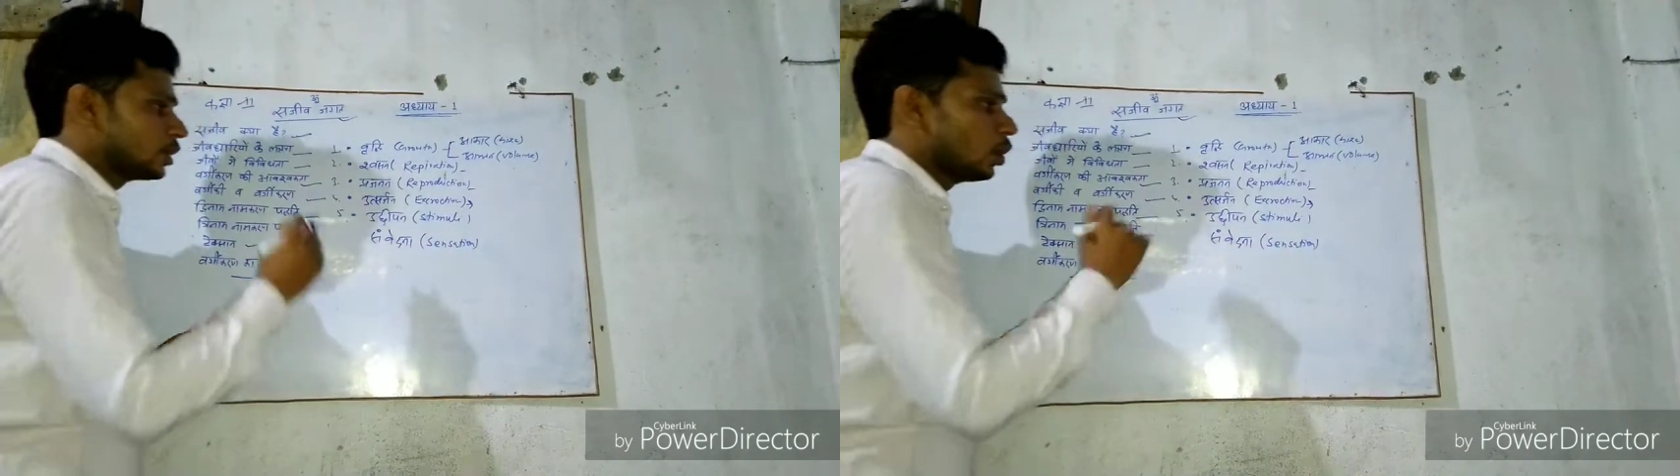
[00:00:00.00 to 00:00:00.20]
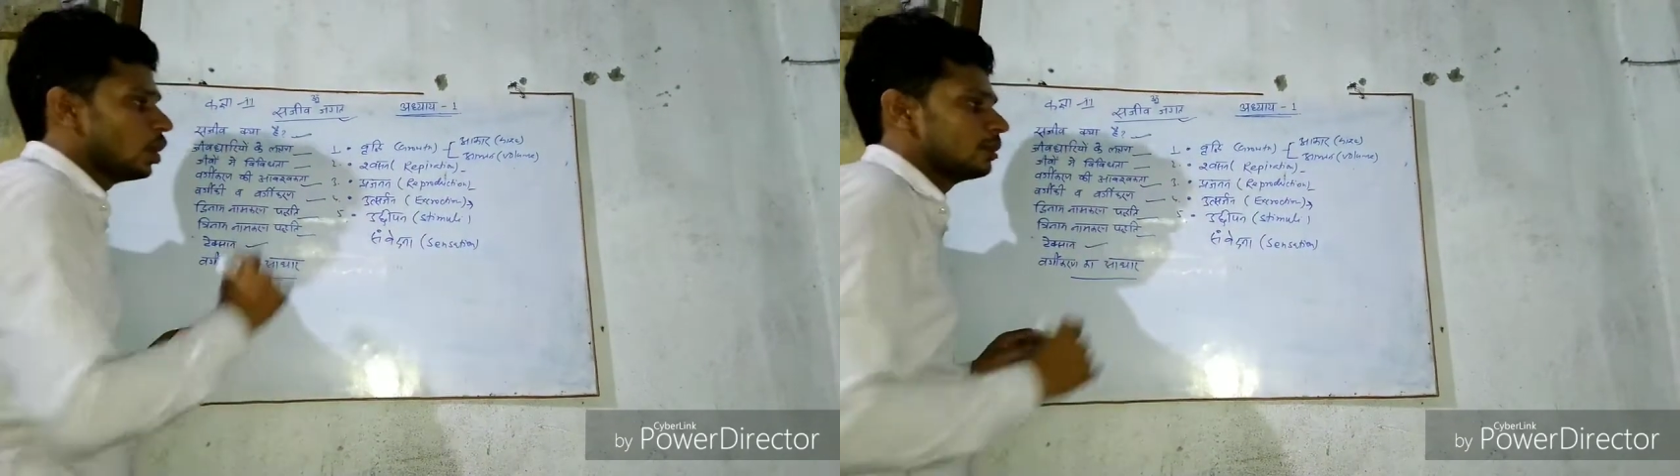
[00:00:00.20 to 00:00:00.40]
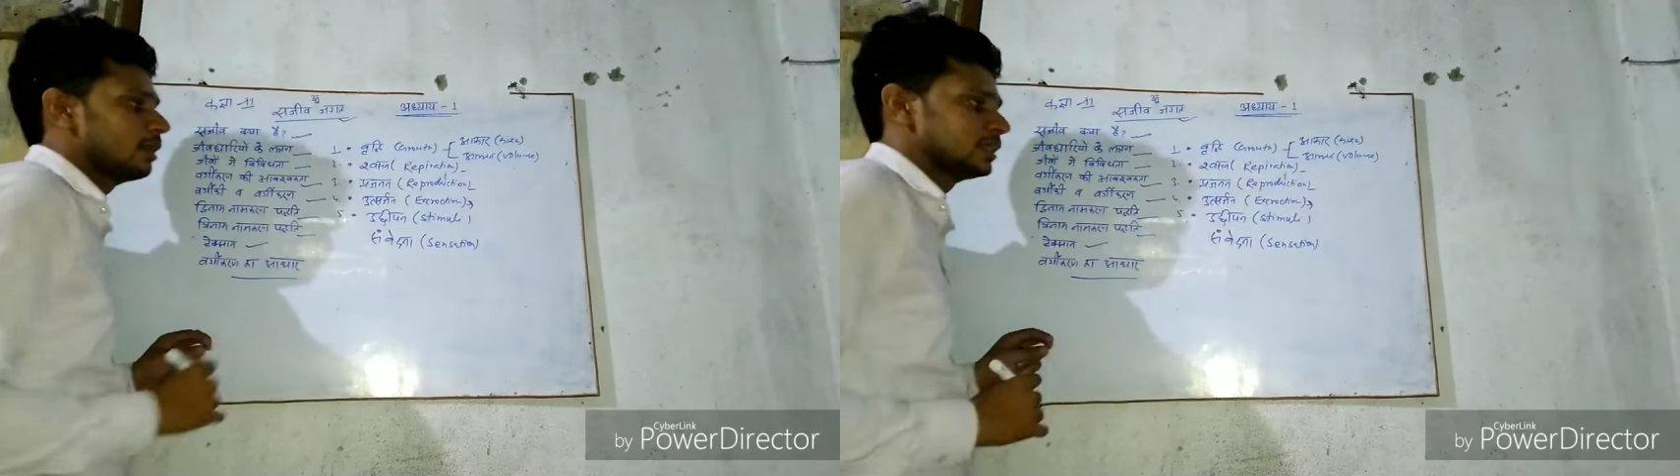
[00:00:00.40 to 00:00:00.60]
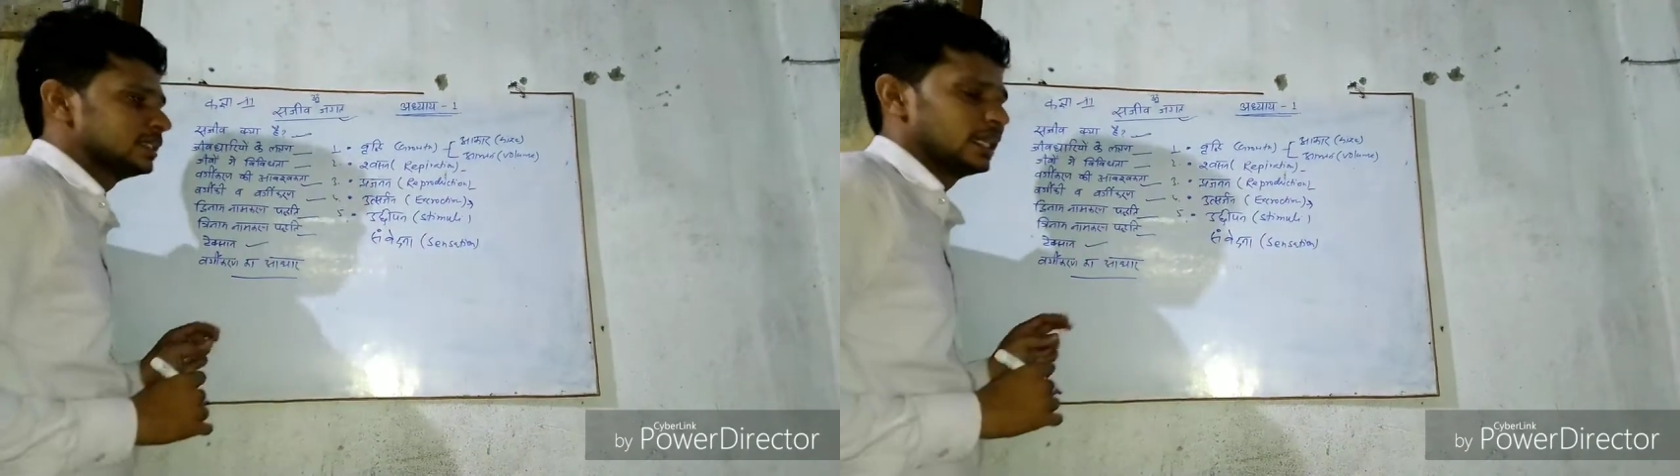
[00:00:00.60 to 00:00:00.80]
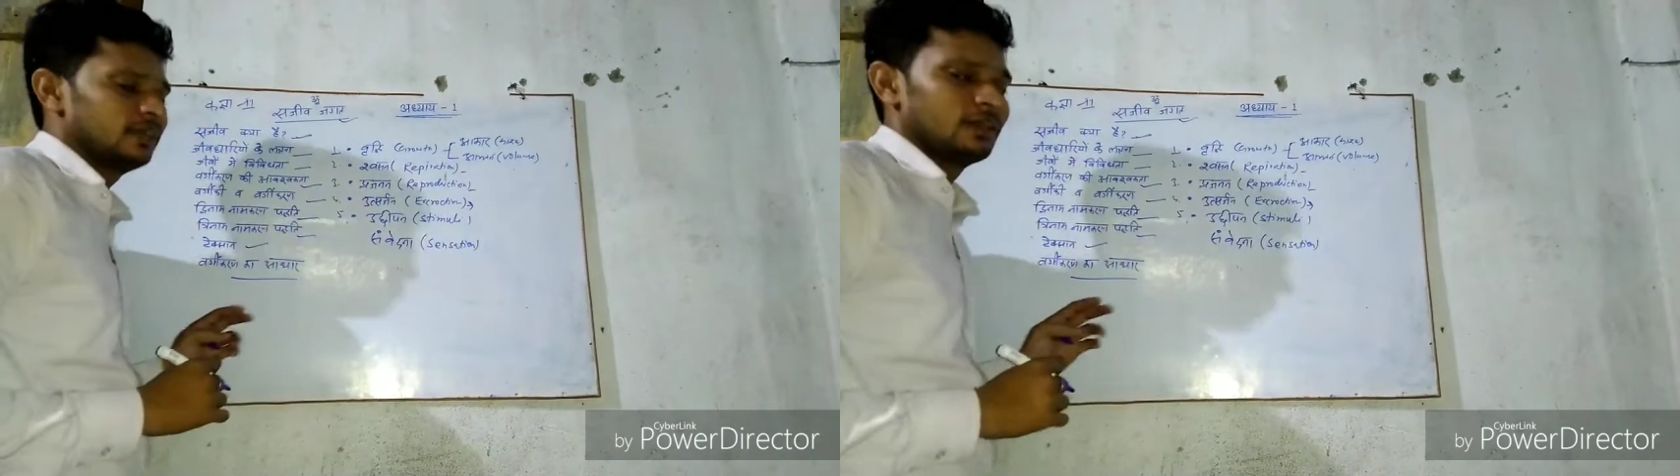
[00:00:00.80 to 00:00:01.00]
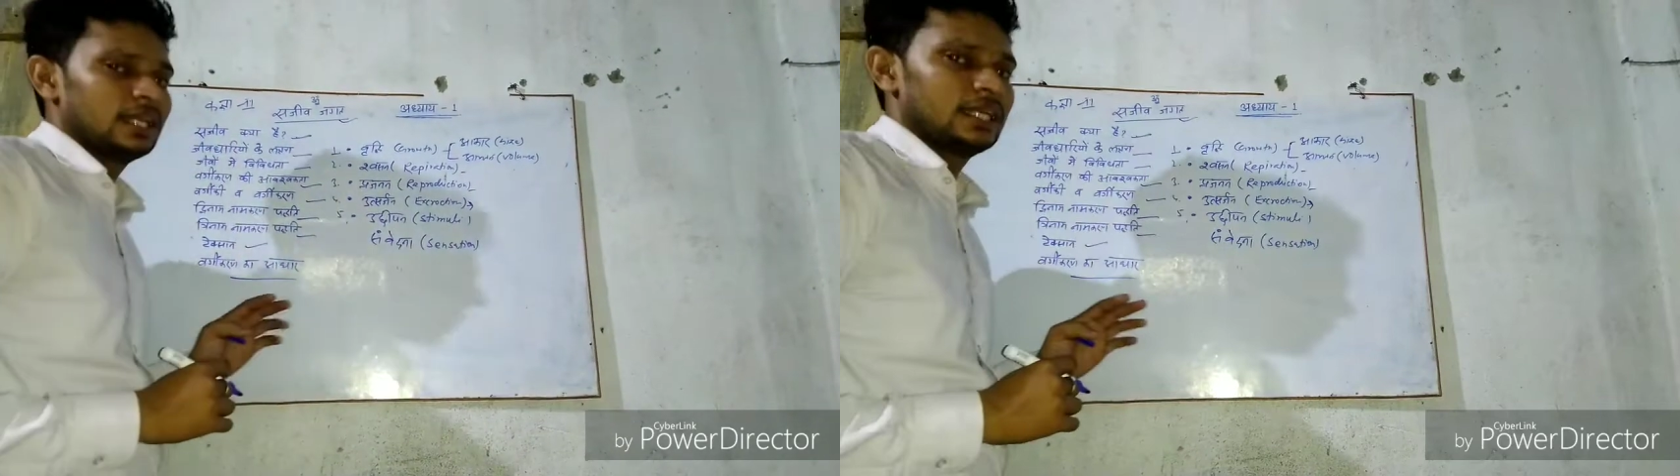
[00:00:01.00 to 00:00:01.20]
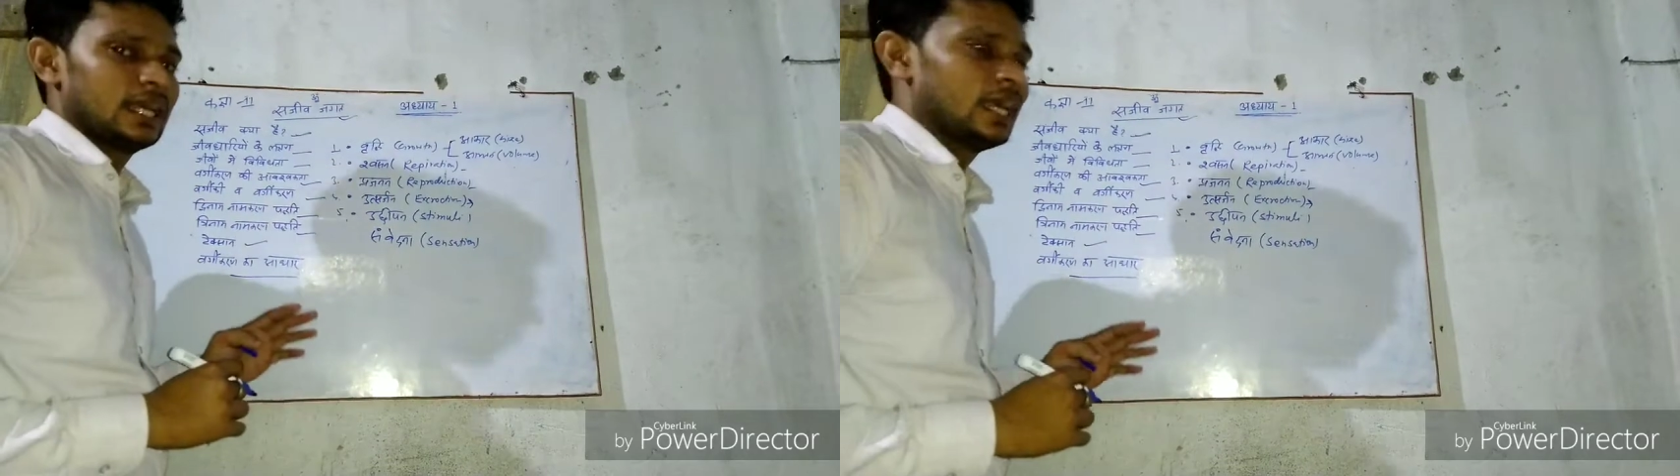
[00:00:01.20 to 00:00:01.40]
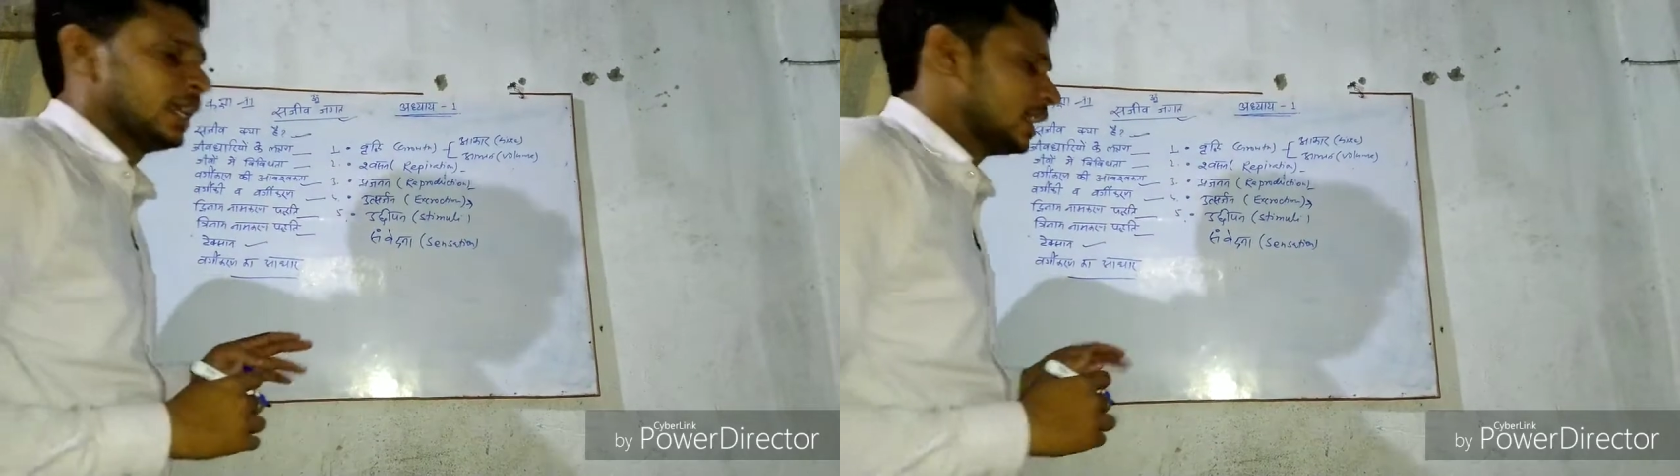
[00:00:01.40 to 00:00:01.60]
एक और बात जानने वाली
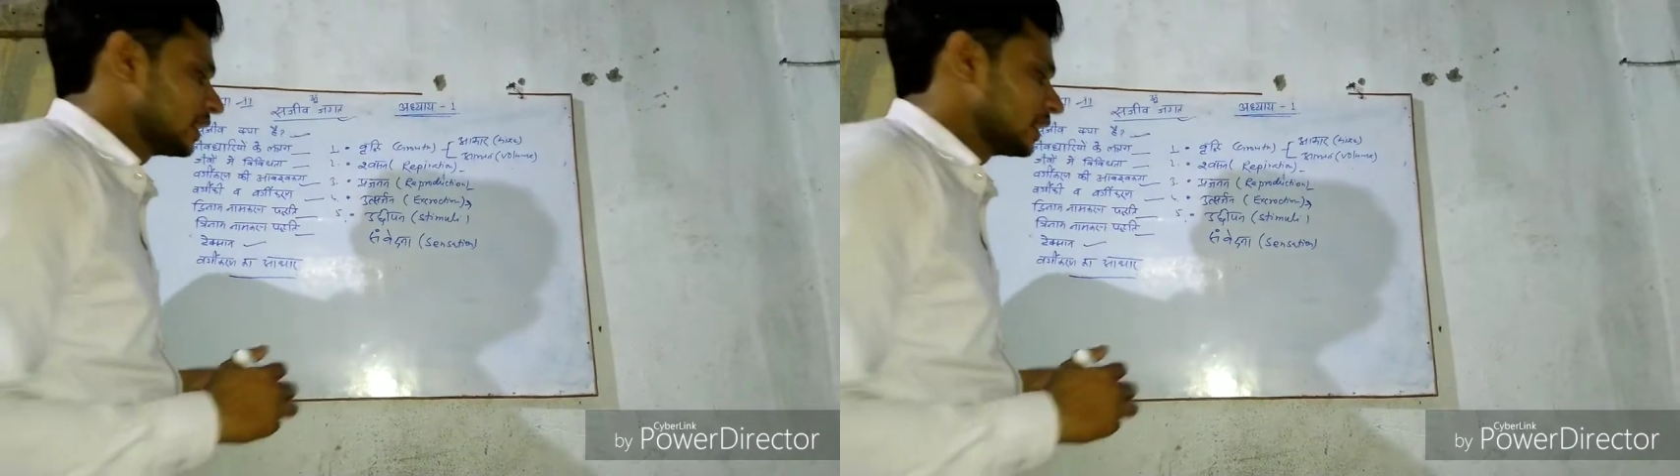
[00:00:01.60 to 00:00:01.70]
है